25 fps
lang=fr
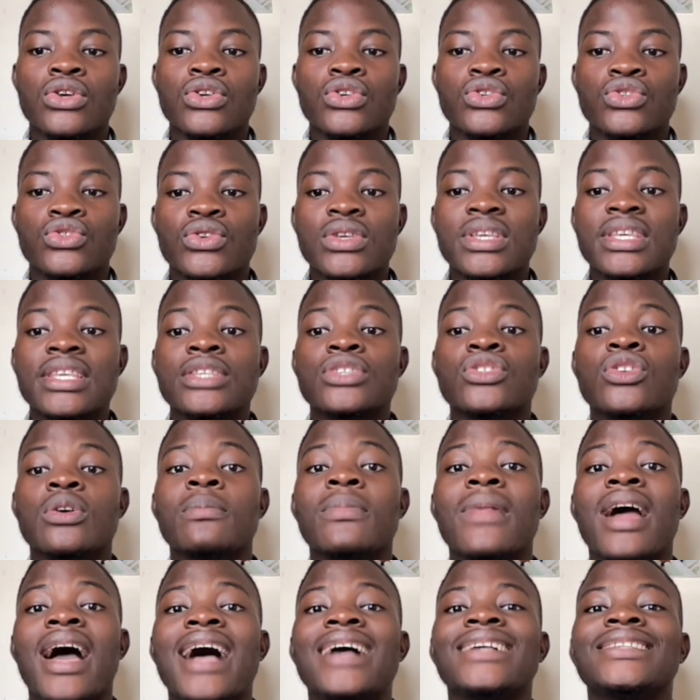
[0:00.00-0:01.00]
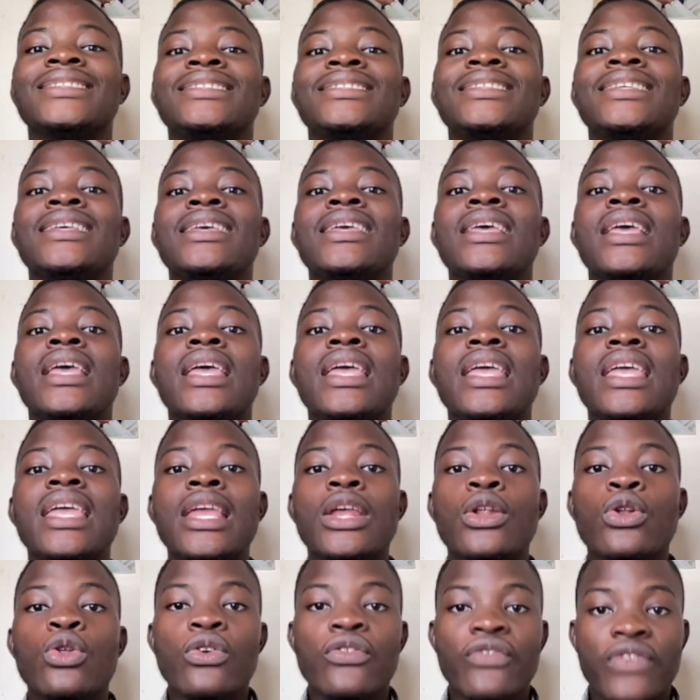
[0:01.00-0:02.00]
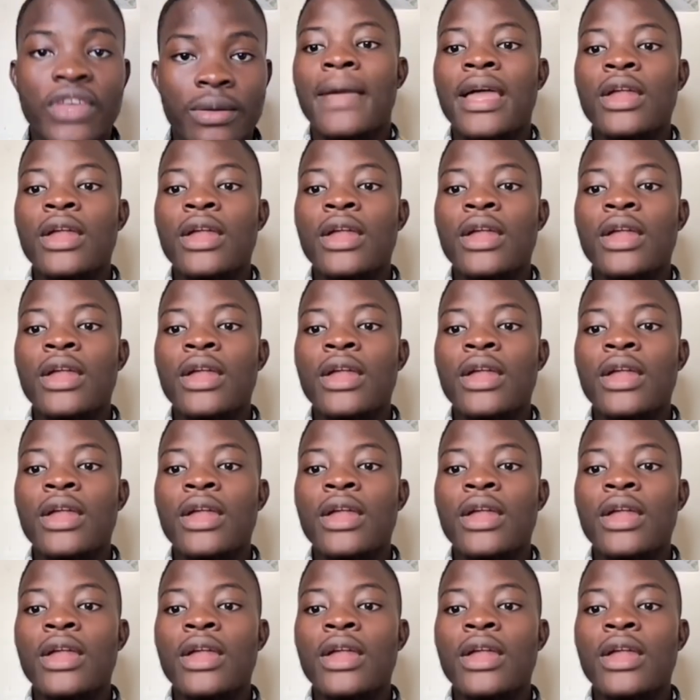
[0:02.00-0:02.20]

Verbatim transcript: ce qui semble assez élevé.